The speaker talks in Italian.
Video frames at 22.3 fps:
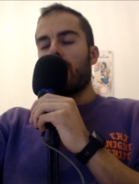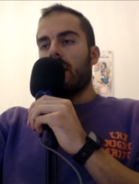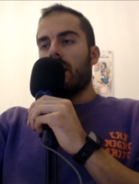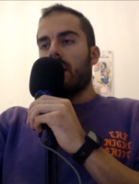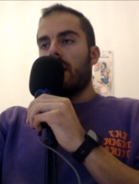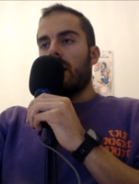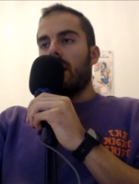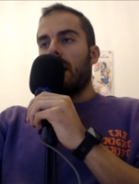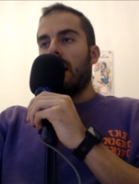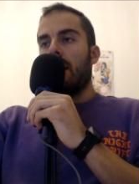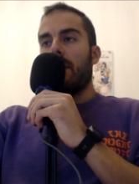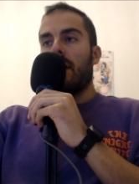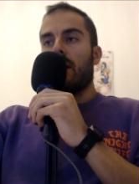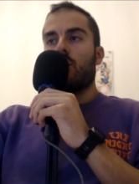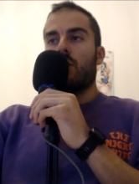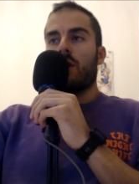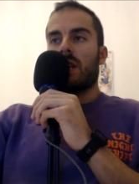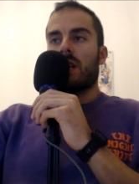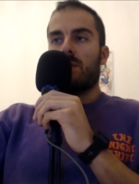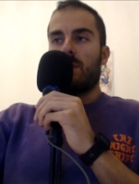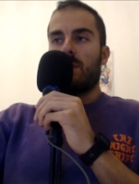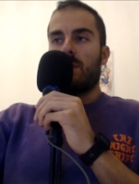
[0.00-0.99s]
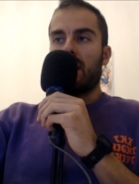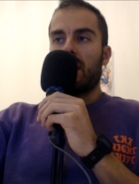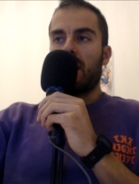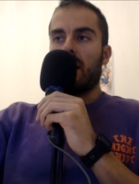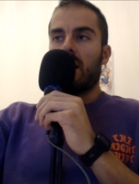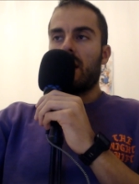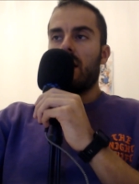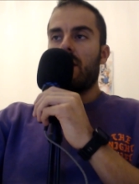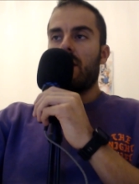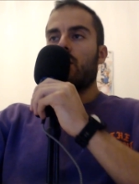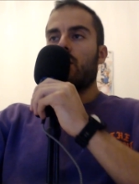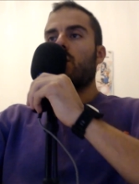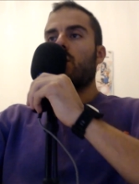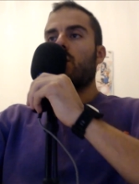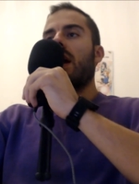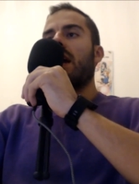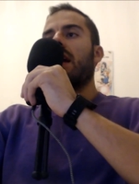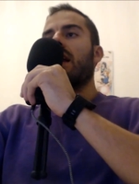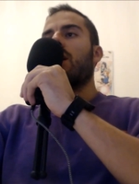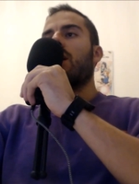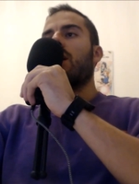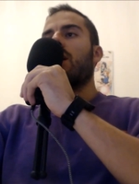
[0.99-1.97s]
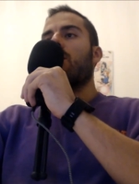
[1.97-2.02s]
le maggiori aspettative, cioè
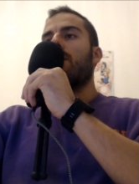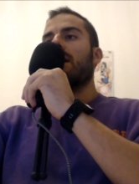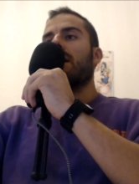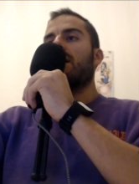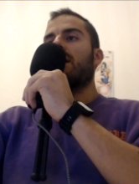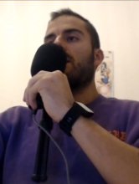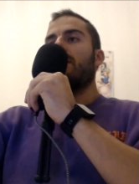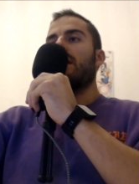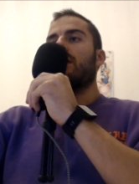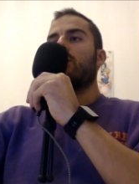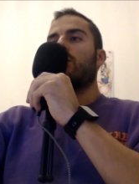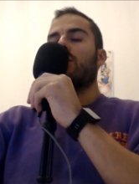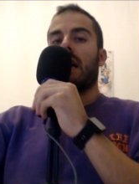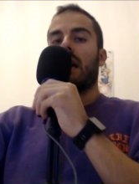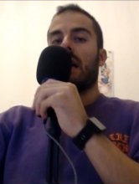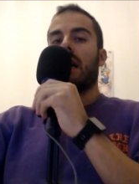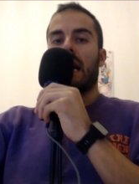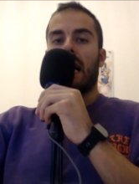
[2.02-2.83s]
il combattimento tra